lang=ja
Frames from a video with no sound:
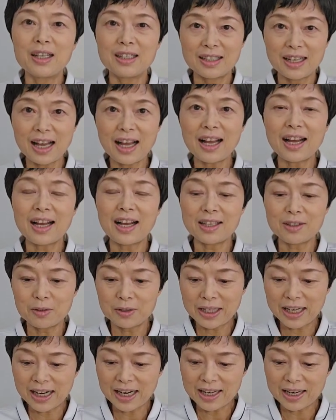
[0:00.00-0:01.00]
があの
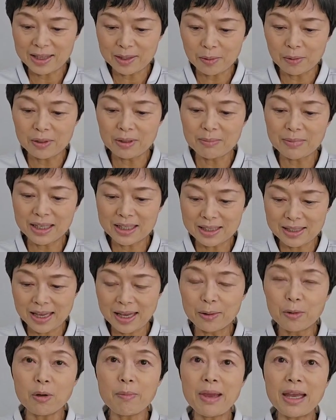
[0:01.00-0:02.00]
流れておりまし
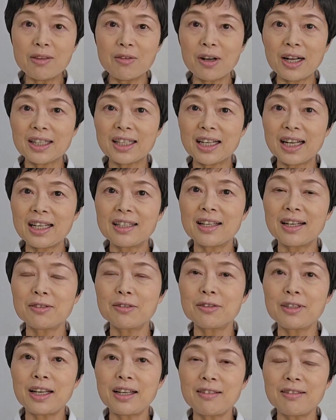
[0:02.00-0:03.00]
て、ご名の方が亡
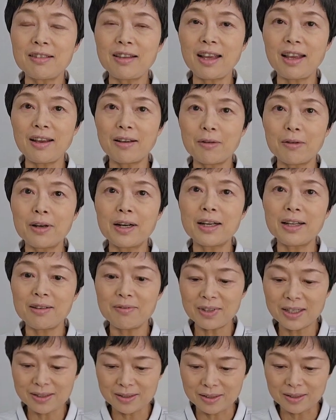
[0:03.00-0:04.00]
くなっておられ
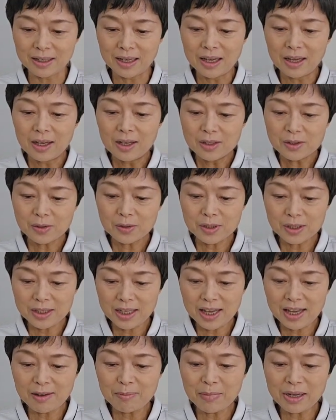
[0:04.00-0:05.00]
ます。そし
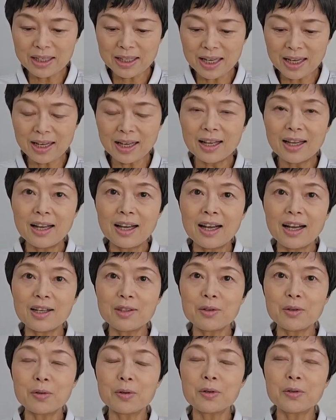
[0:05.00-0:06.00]
てまだあ
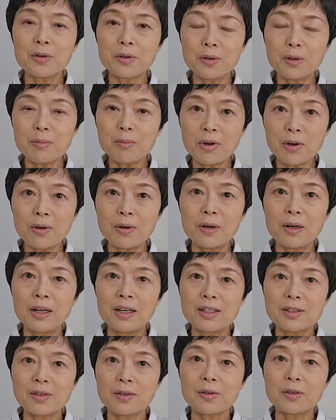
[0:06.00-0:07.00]
のこの後も
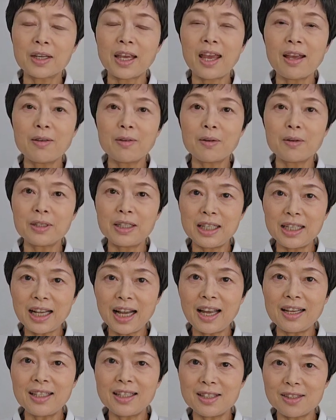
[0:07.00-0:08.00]
その健康被
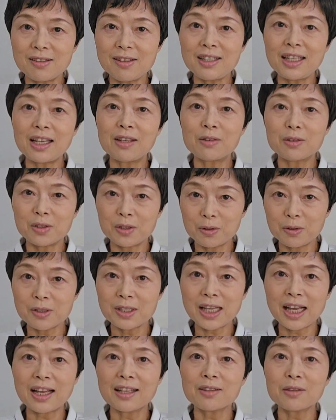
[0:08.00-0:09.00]
害についての調
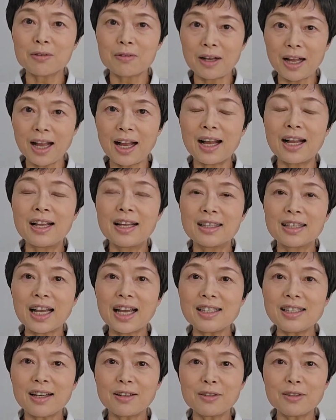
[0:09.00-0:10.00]
査とか
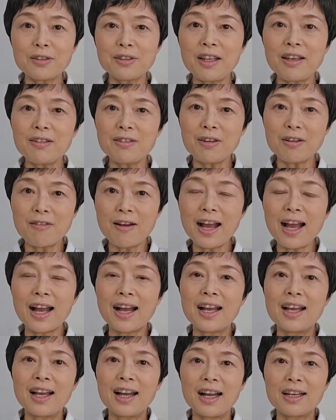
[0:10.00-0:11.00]
対策っていうのは
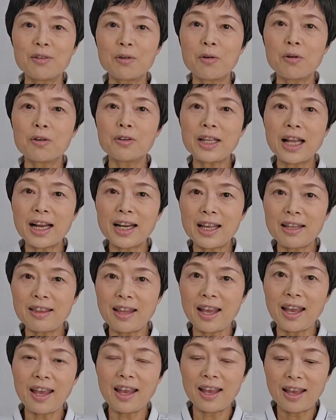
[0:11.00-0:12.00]
あの行われ
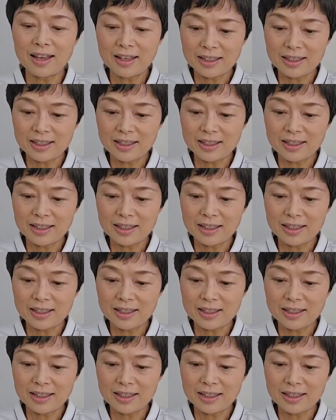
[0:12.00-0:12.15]
て